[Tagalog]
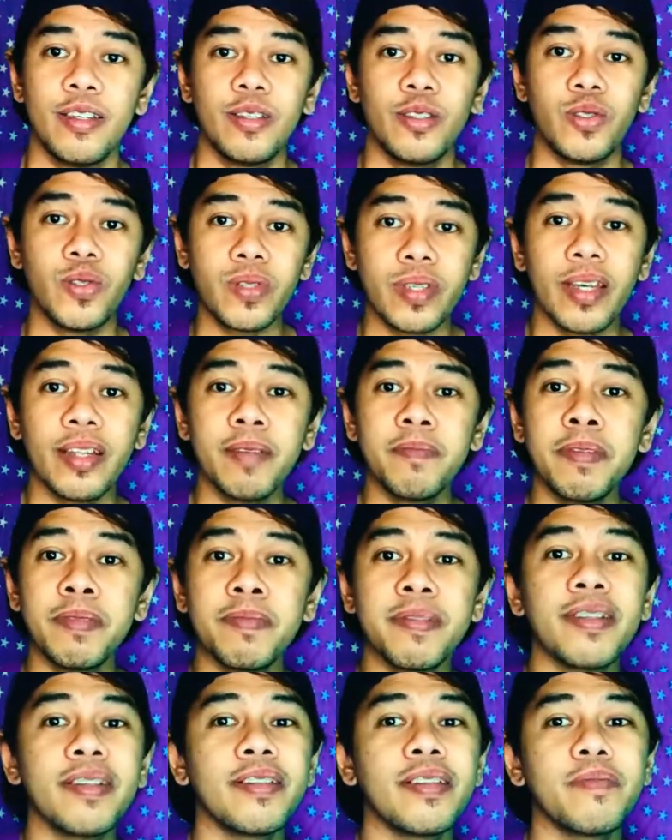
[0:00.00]
So saan naman
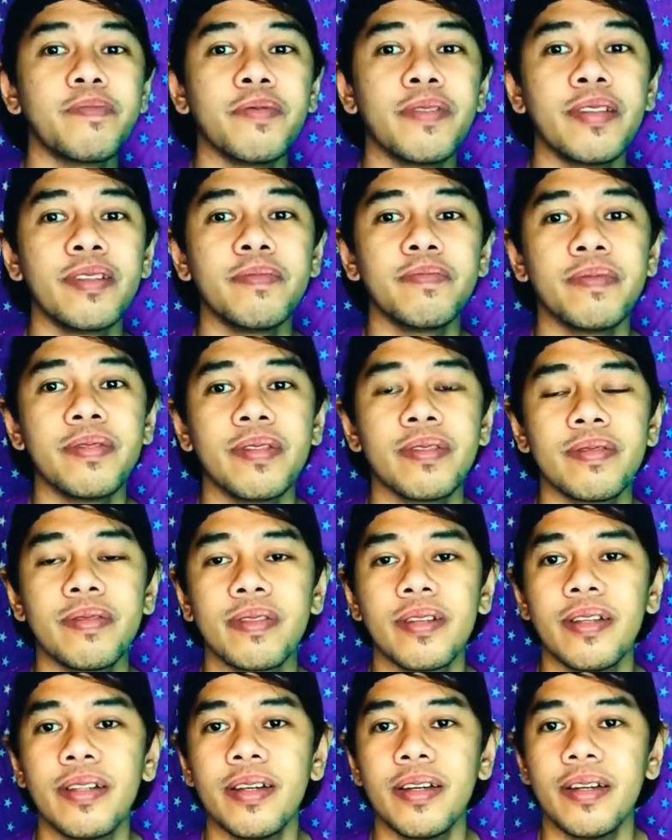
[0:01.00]
matatagpuan ang Puerto
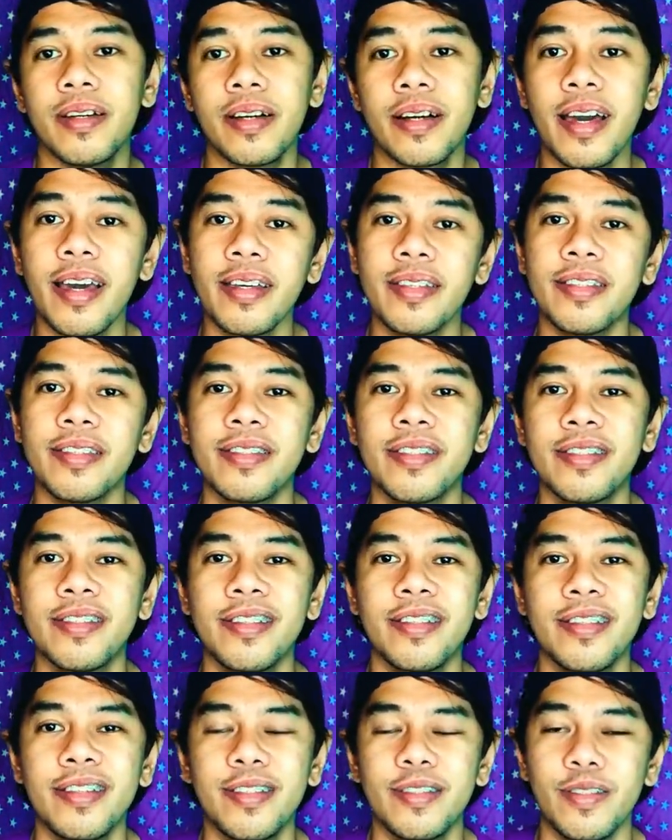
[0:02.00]
Galera guys?
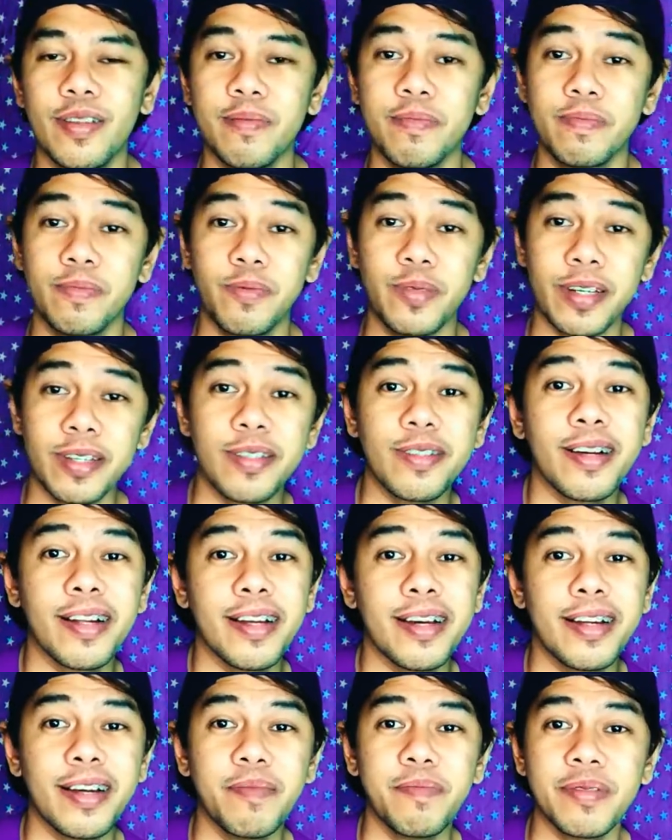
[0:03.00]
So Puerto
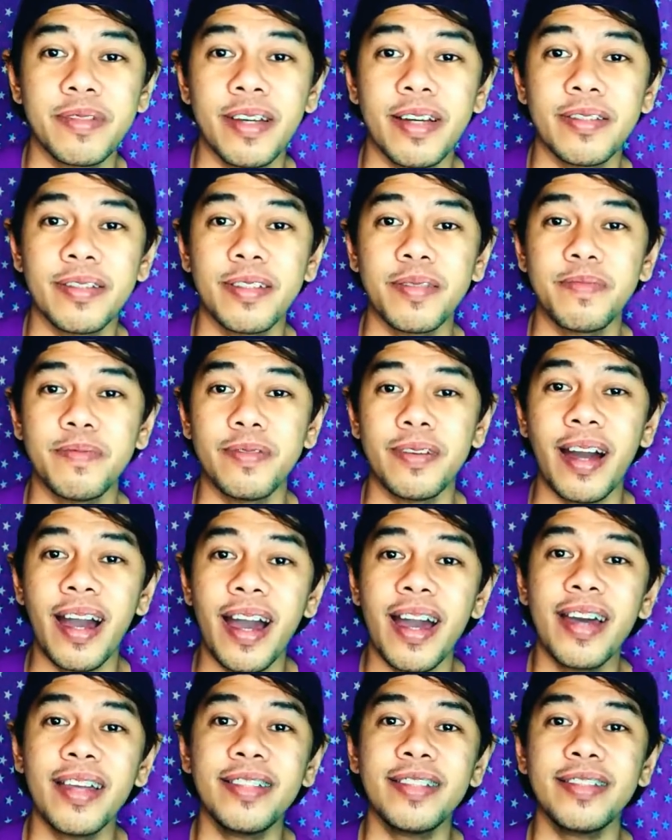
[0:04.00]
Galera ay
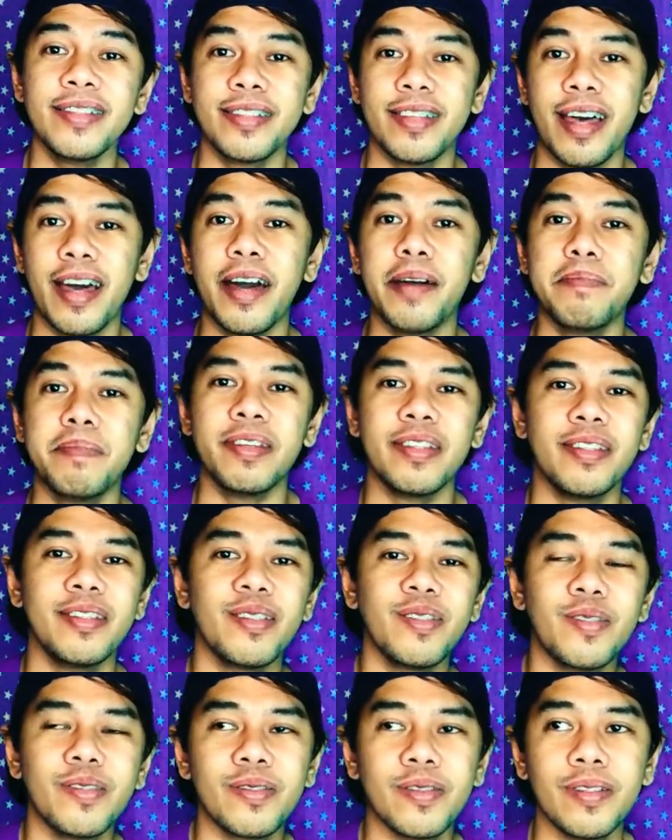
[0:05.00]
matatagpuan sa
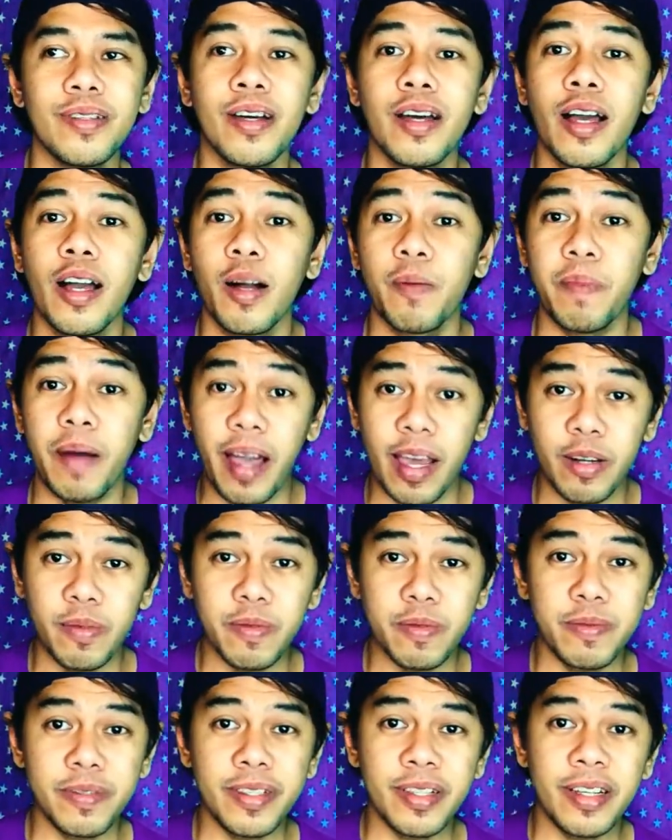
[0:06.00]
Mindoro. Paano
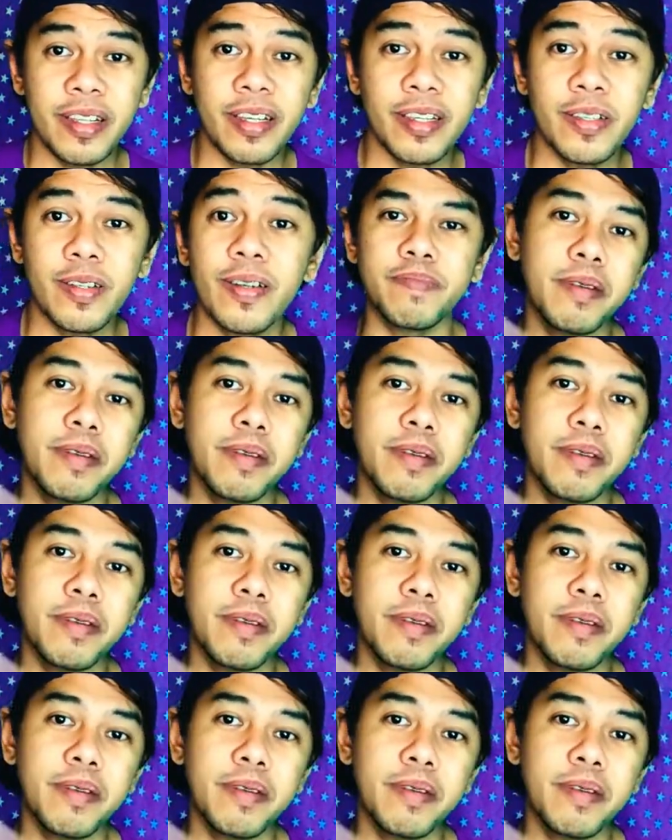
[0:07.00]
pumunta dito?